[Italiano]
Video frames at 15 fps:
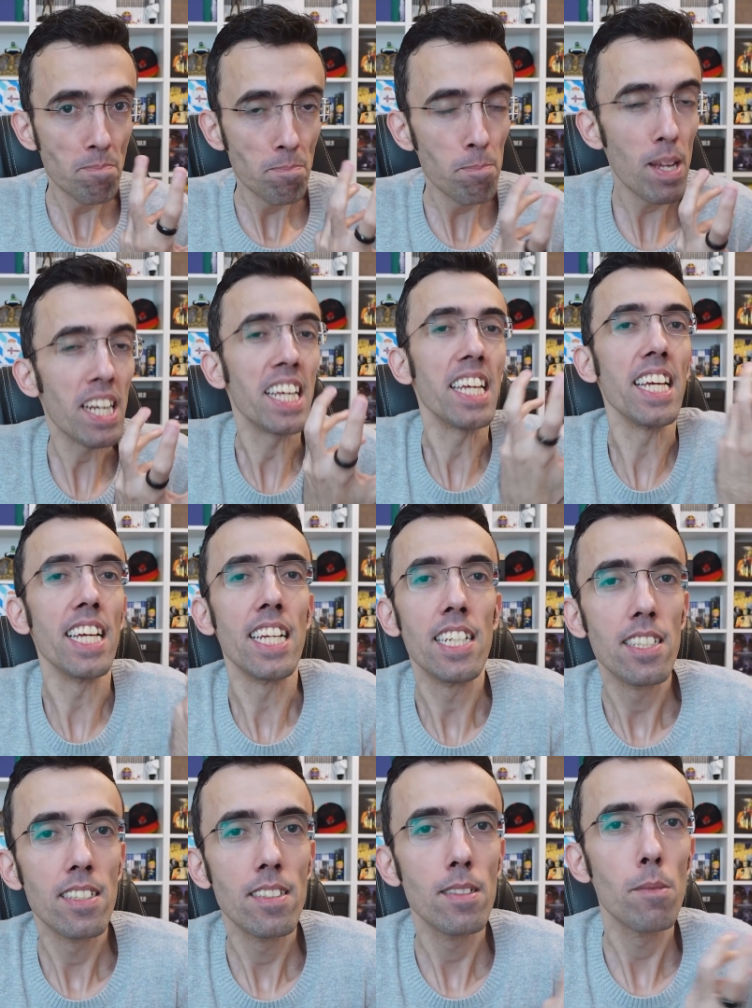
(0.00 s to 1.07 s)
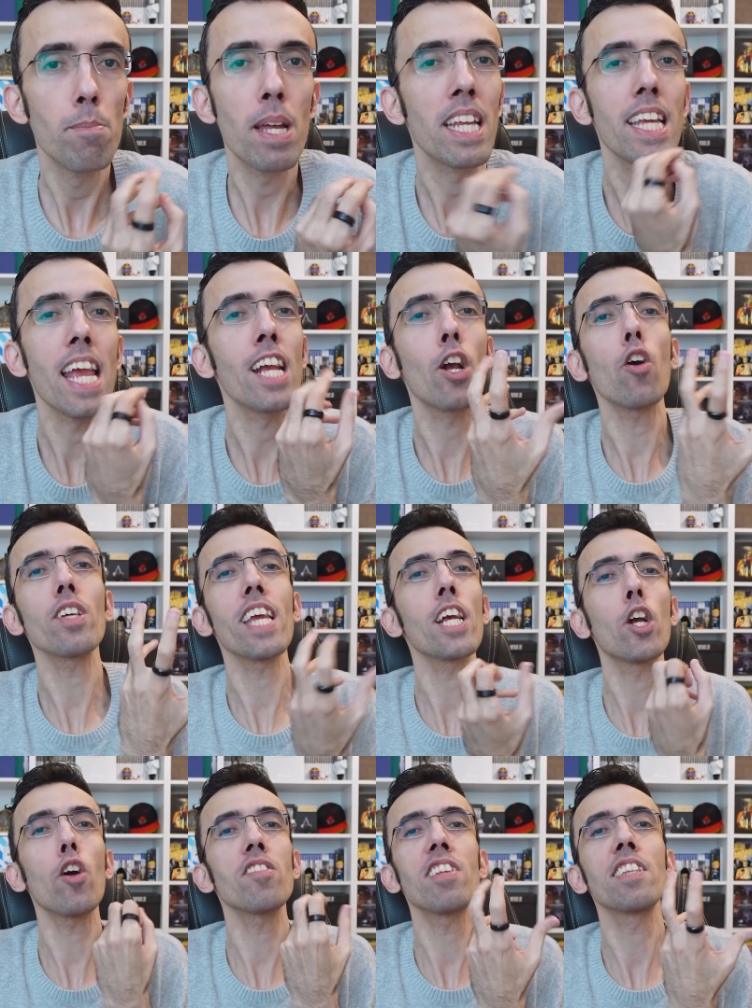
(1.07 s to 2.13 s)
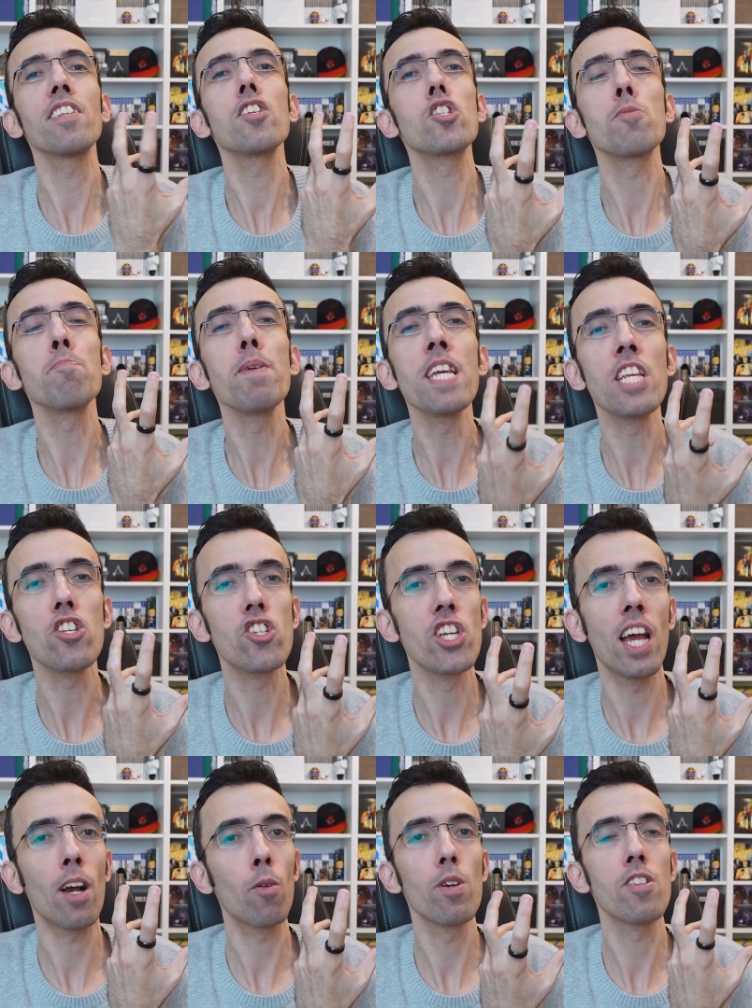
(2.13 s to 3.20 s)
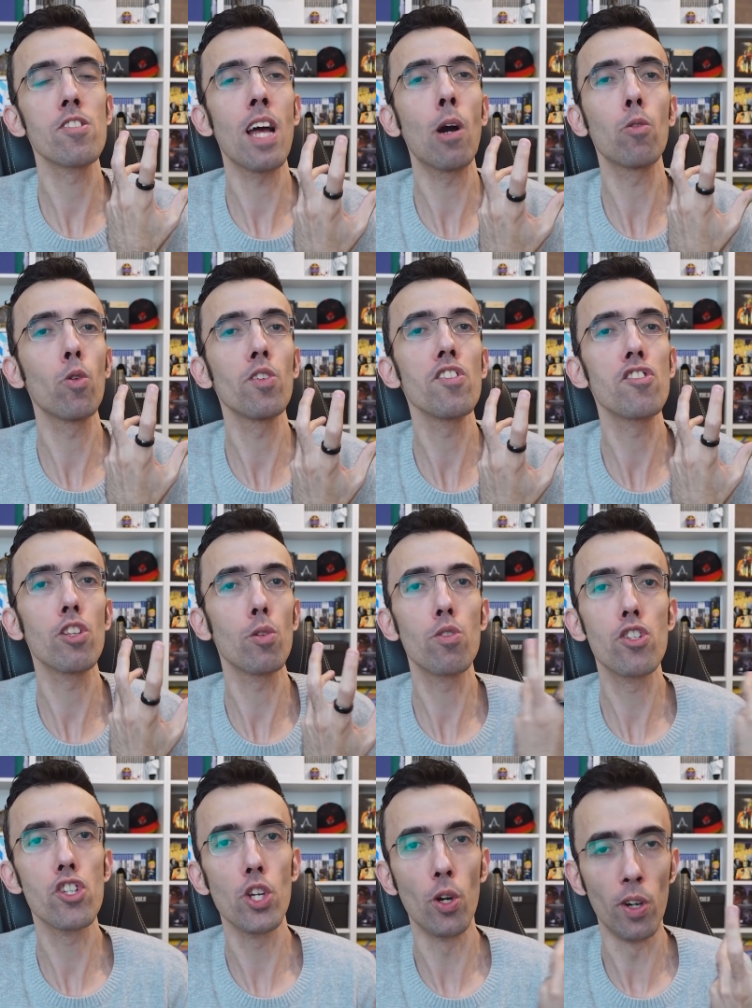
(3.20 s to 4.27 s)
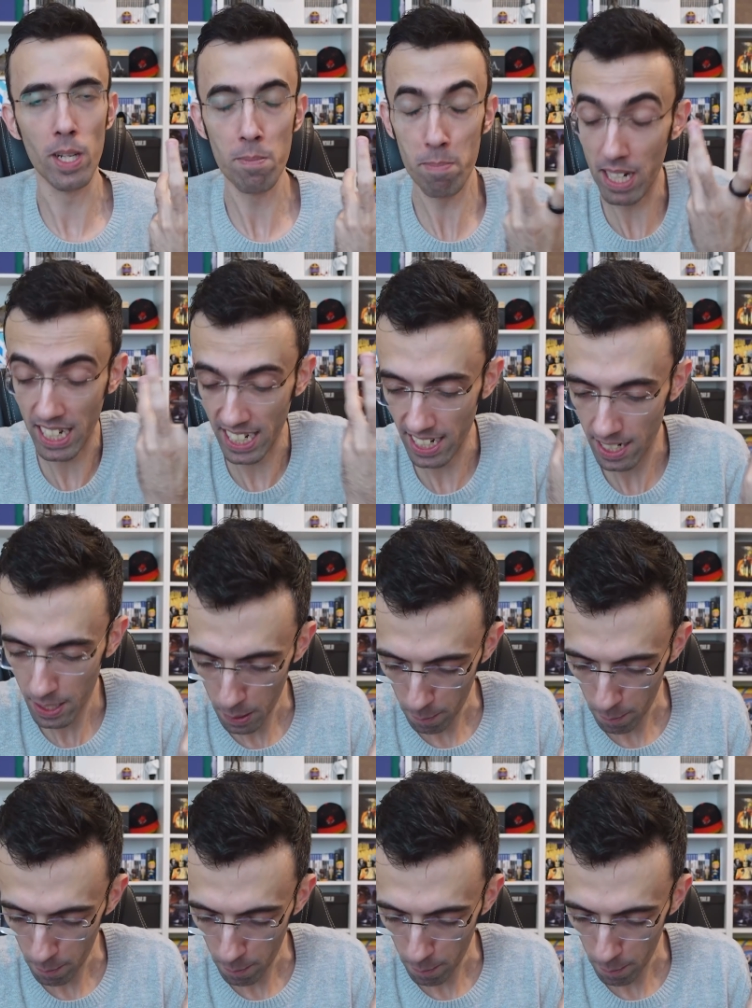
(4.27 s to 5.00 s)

Perché? Perché co che cosa ti spinge a questa autodistruzione? Perché?